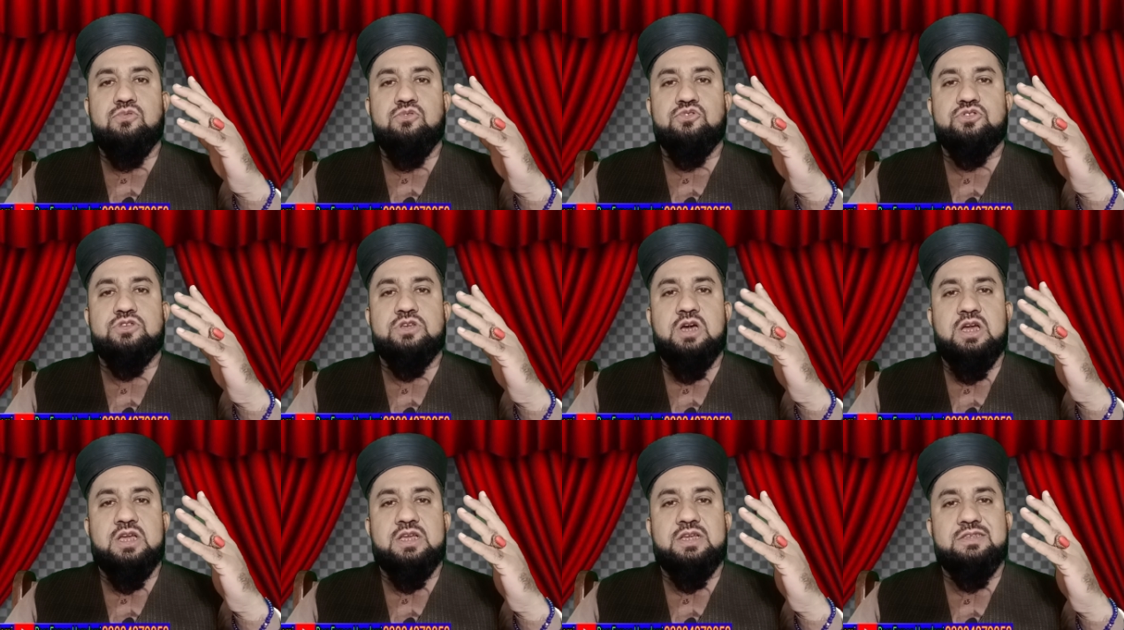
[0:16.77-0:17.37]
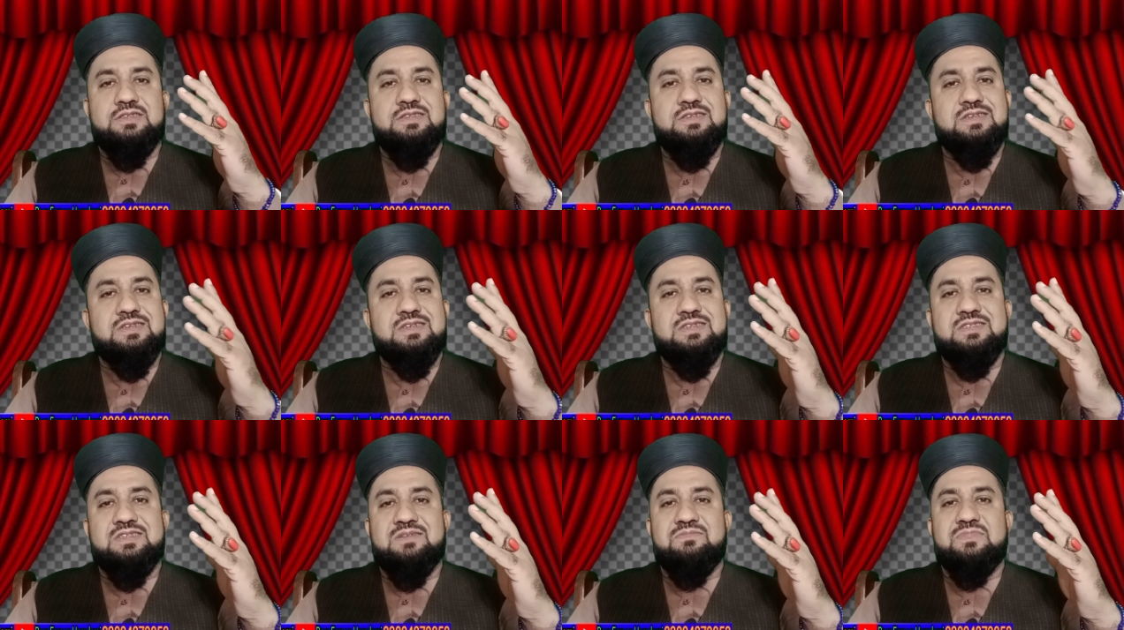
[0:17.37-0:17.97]
उसका किसी
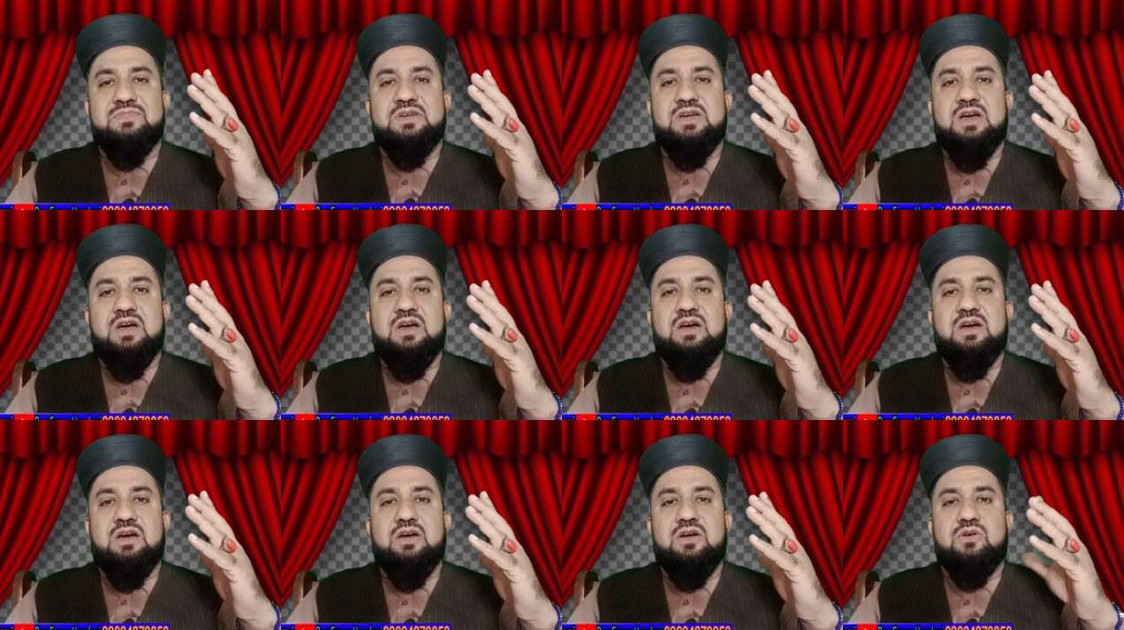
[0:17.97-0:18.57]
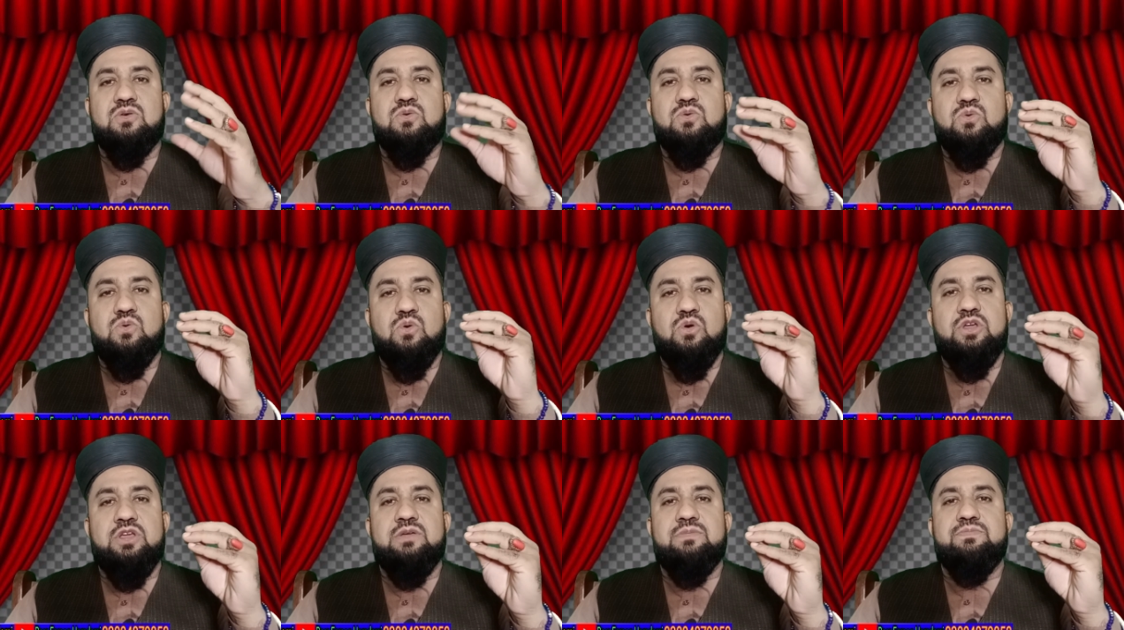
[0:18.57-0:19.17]
किस्म का
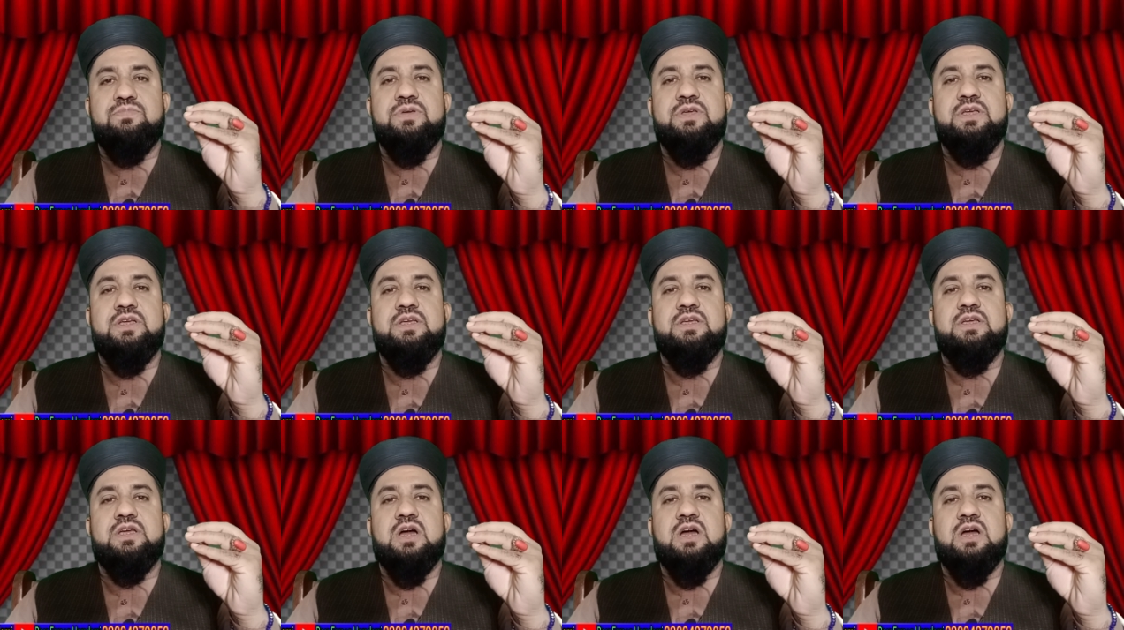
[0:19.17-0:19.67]
कोई भी